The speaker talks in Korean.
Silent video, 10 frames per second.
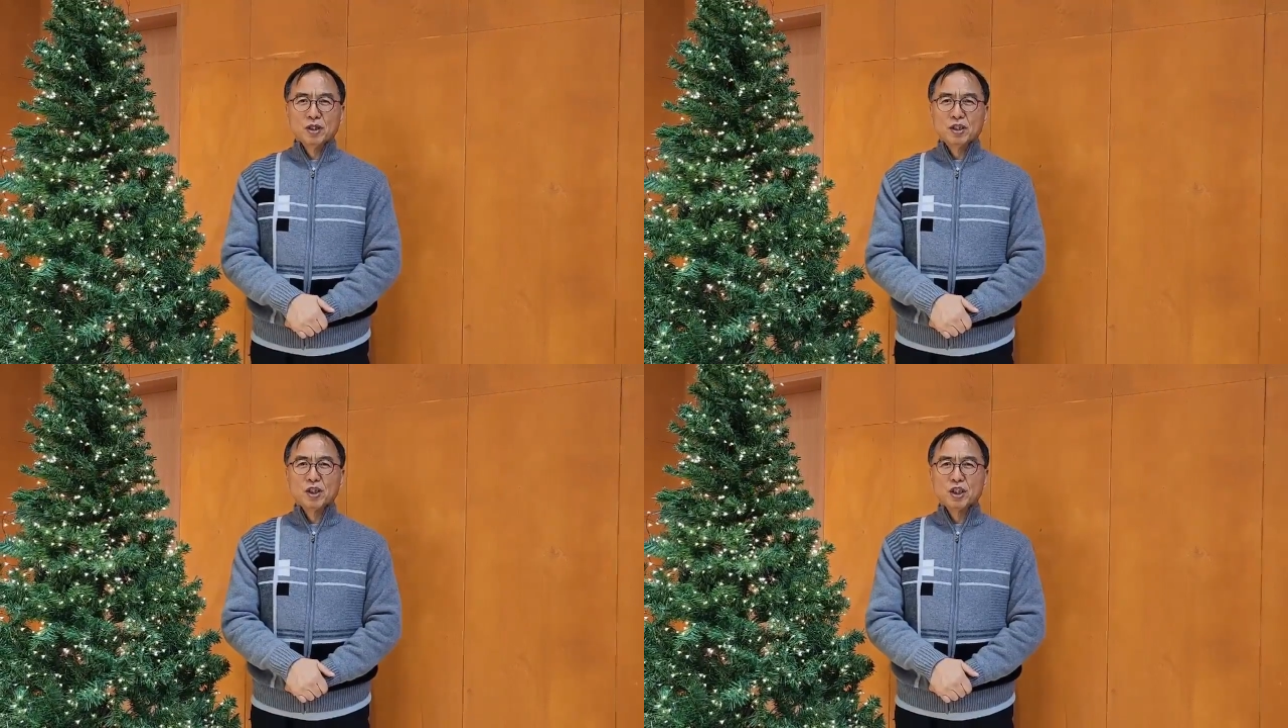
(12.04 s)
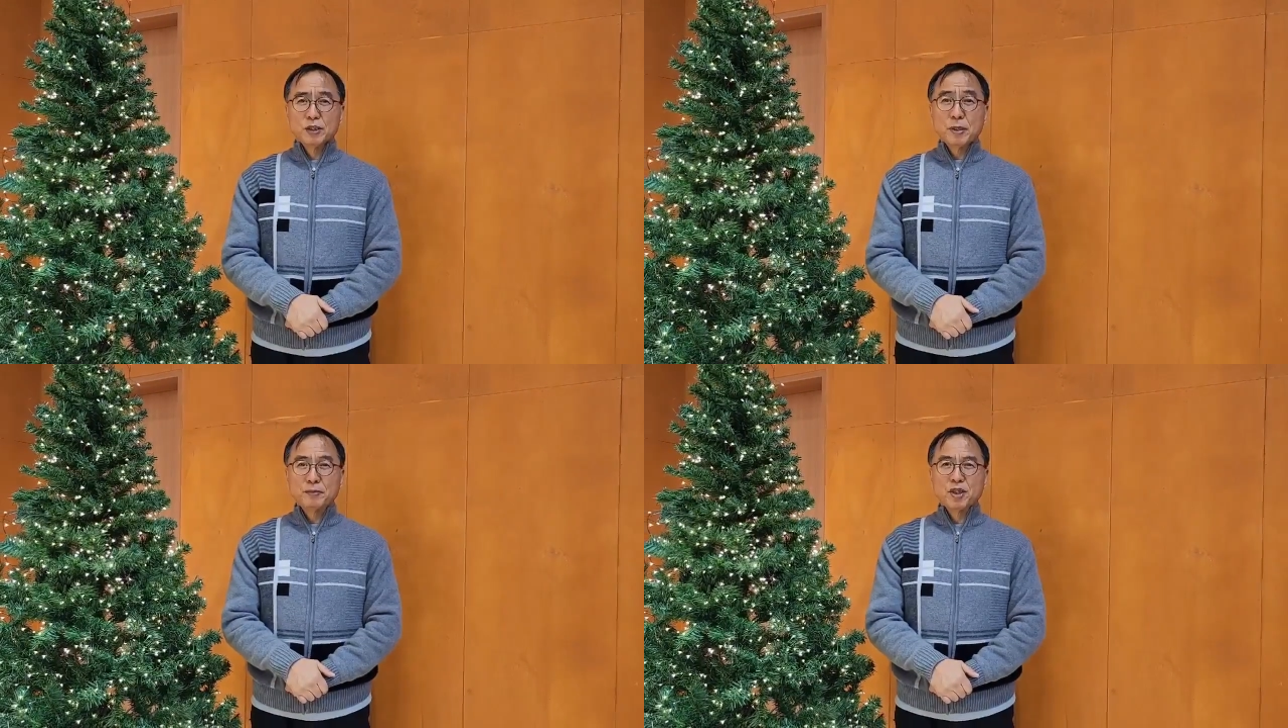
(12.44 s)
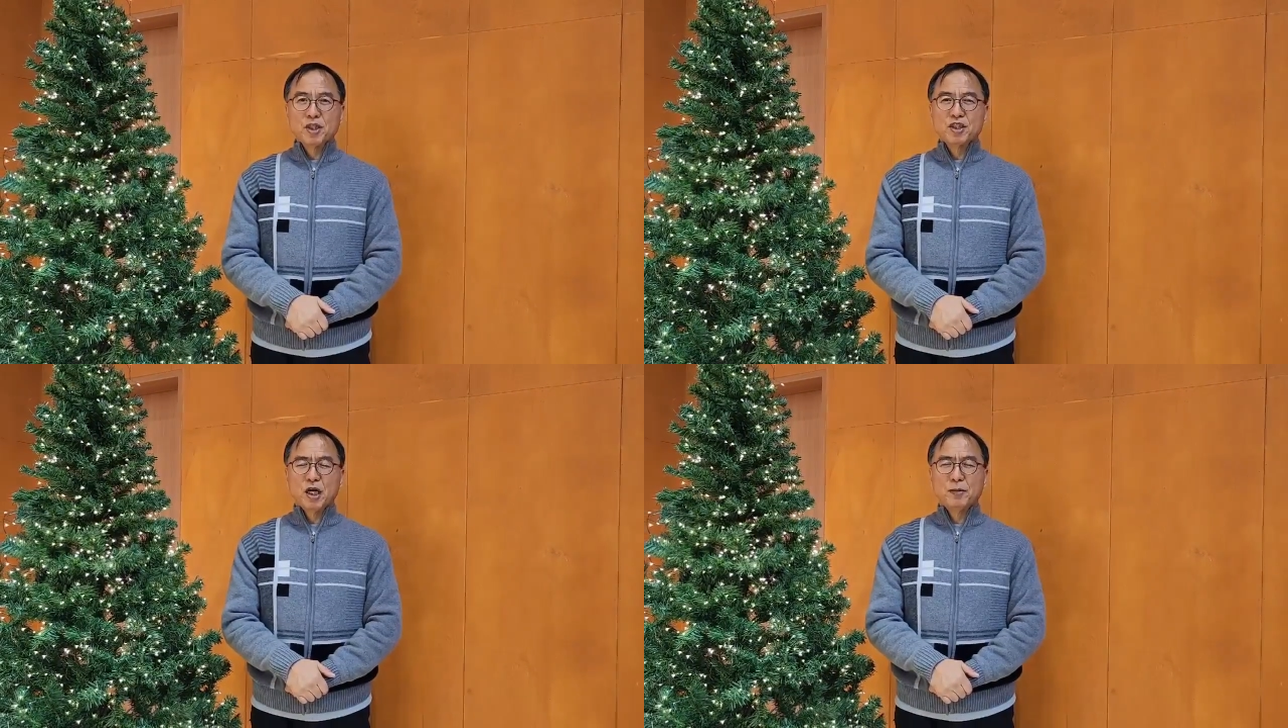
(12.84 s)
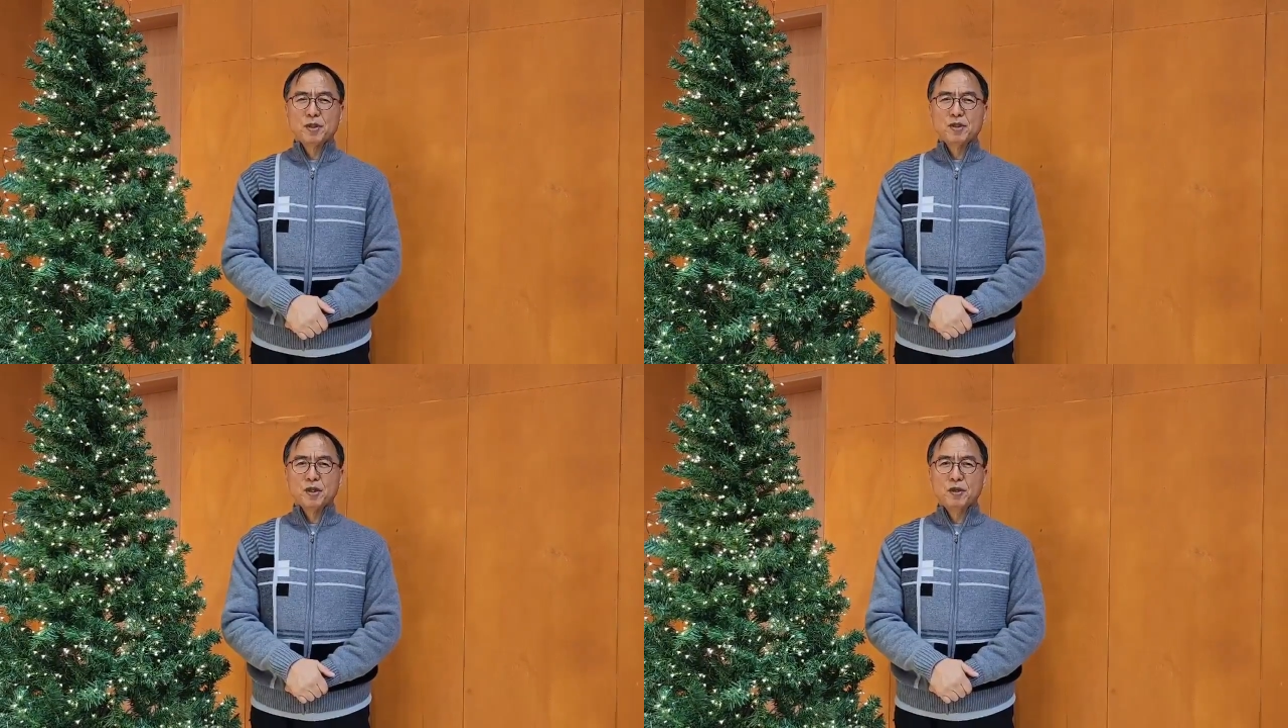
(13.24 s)
2023년을
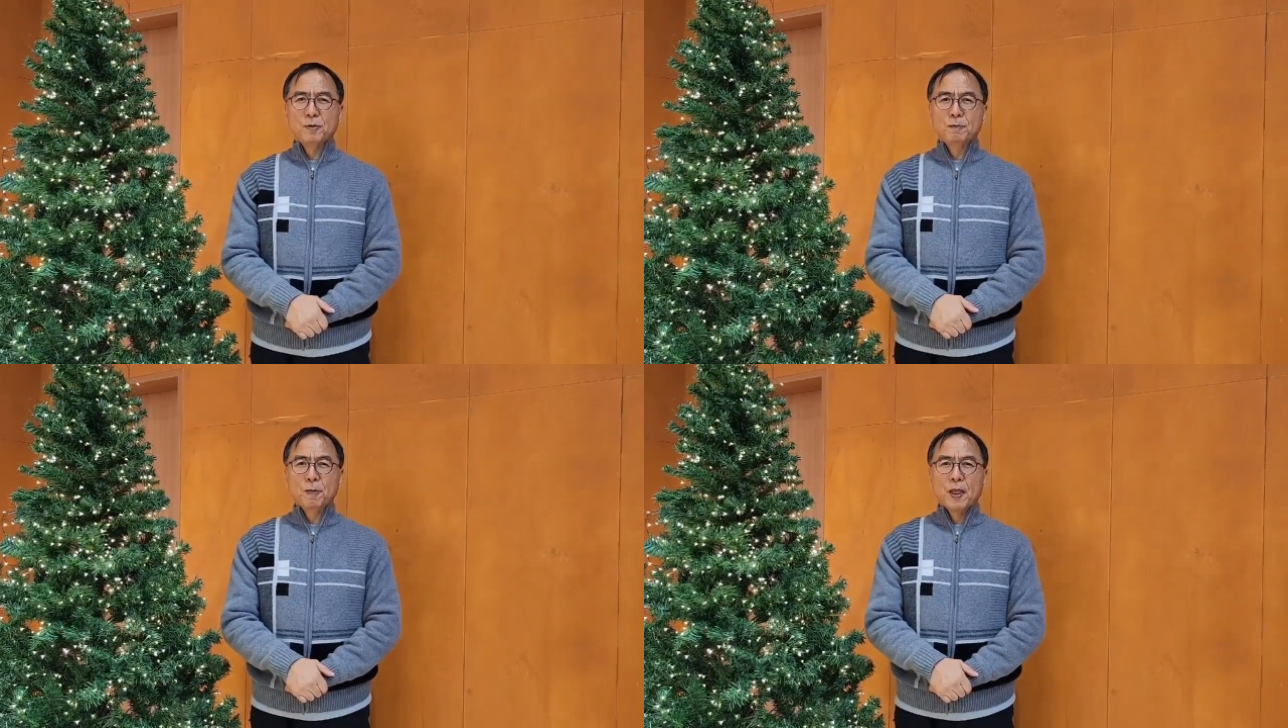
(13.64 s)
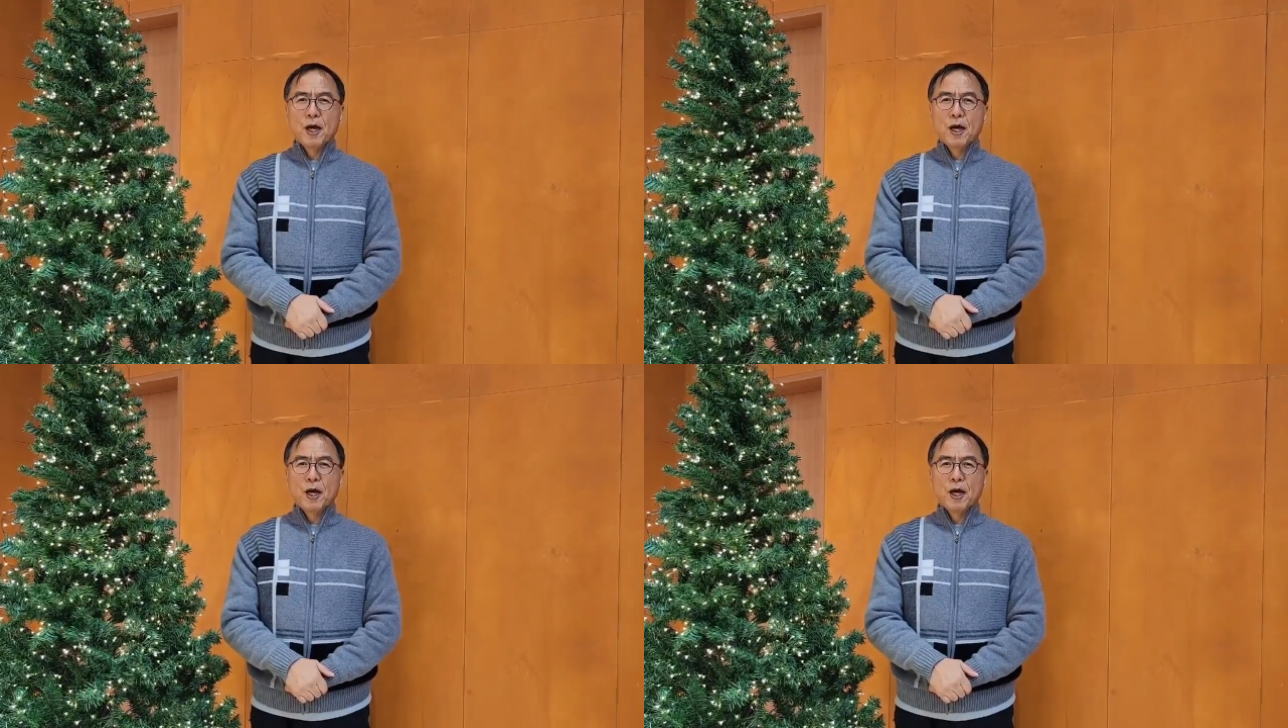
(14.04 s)
시작하면서